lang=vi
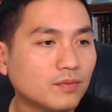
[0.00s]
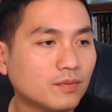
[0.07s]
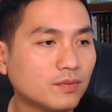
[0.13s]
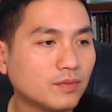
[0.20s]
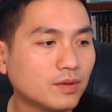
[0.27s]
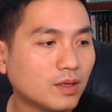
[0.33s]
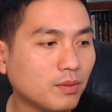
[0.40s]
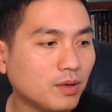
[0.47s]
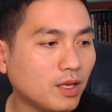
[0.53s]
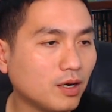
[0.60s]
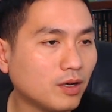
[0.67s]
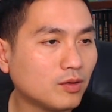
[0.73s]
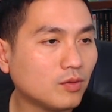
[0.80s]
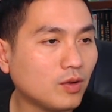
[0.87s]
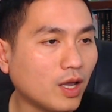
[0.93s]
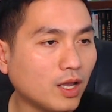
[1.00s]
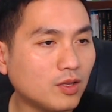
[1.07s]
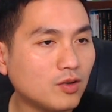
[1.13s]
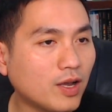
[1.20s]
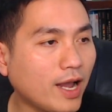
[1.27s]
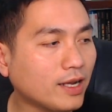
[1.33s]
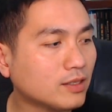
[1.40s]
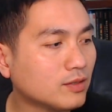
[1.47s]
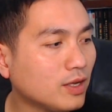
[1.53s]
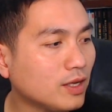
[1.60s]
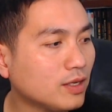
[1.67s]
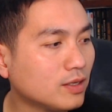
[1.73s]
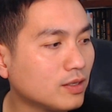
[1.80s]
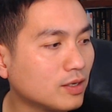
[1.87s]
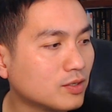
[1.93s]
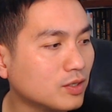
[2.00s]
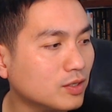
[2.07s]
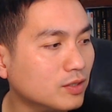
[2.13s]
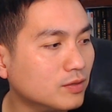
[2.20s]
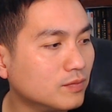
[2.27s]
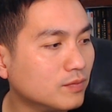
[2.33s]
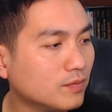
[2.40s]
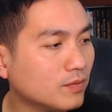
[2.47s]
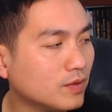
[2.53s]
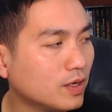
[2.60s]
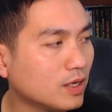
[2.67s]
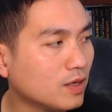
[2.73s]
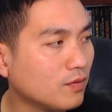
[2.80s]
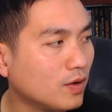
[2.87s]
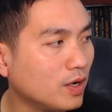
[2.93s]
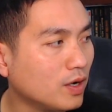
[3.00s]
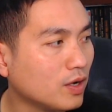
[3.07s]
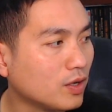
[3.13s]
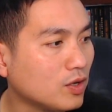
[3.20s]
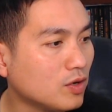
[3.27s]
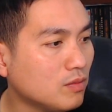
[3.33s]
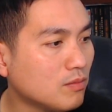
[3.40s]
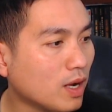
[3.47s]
Bây giờ để tôi vẽ chữ acne vậy thật sự. Những nhân vật này tôi chướng mắt.